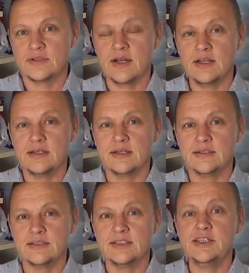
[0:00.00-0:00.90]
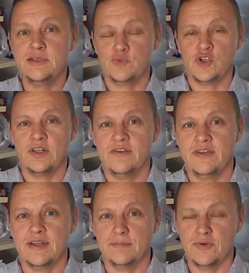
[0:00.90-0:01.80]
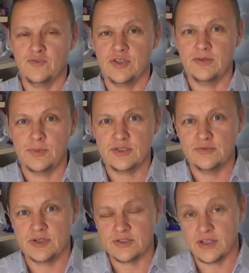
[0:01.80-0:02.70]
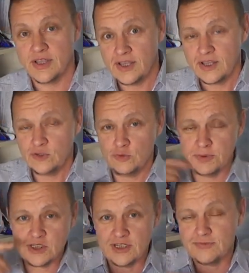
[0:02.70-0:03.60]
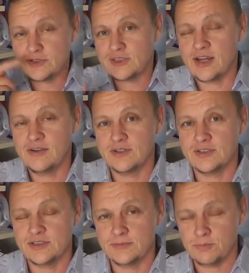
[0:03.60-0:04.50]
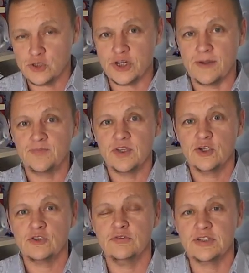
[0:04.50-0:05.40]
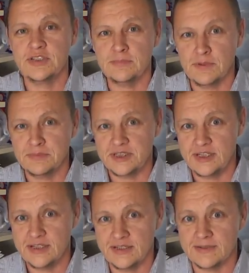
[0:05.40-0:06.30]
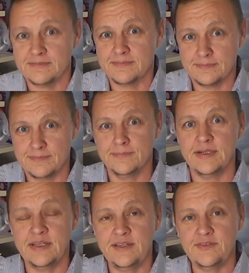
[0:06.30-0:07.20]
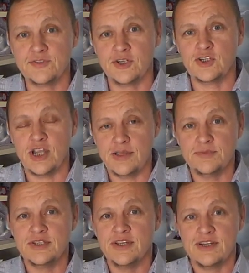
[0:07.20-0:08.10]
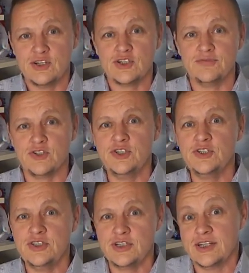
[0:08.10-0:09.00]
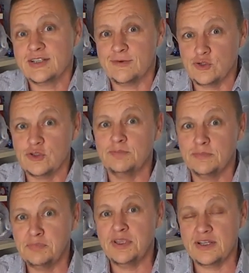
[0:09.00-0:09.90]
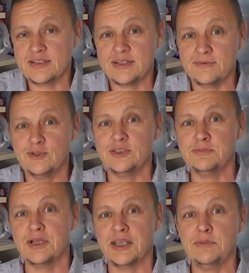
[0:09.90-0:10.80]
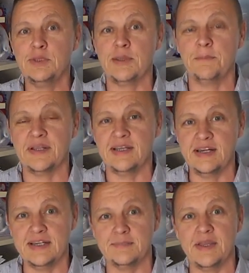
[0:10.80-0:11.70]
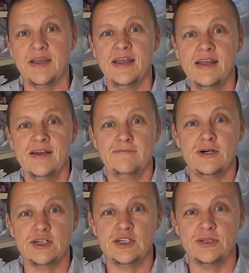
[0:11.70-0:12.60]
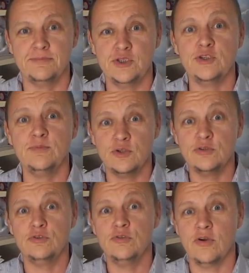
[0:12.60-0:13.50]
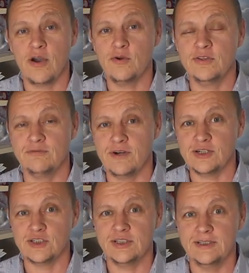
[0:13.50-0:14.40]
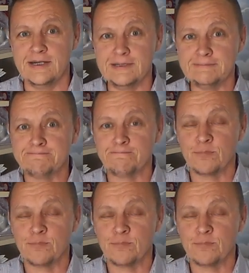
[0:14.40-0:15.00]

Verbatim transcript: как с этим человеком мы взаимосвязаны? И тут пошла выстраиваться цепочка, что на самом деле мы встречаемся же в жизни для того, чтобы обменяться вот этими какими-то подарками, несем друг другу какой-то важный дар.